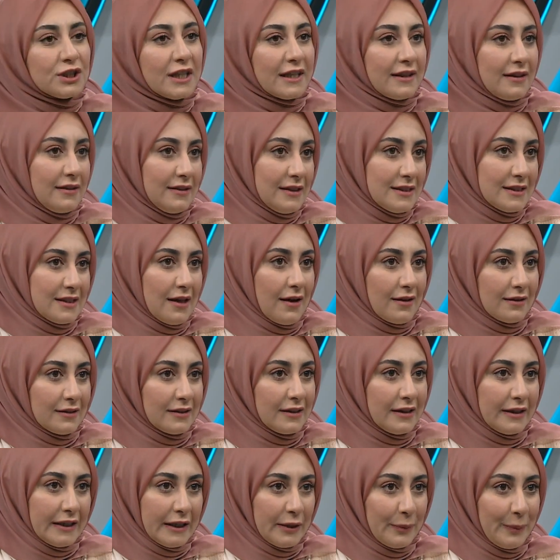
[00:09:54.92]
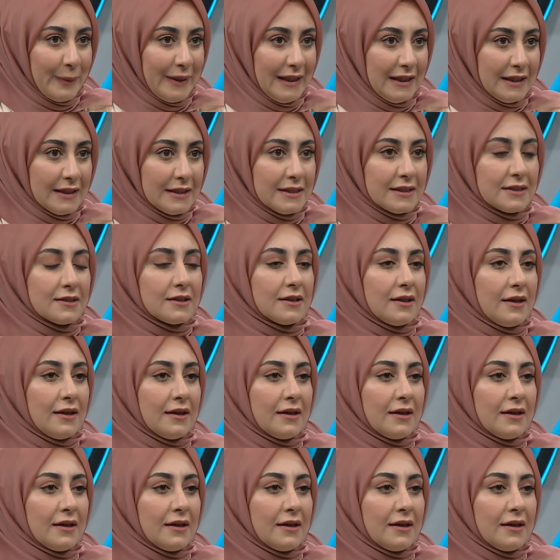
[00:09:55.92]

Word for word: şekilde saklanabilir. Hı hı.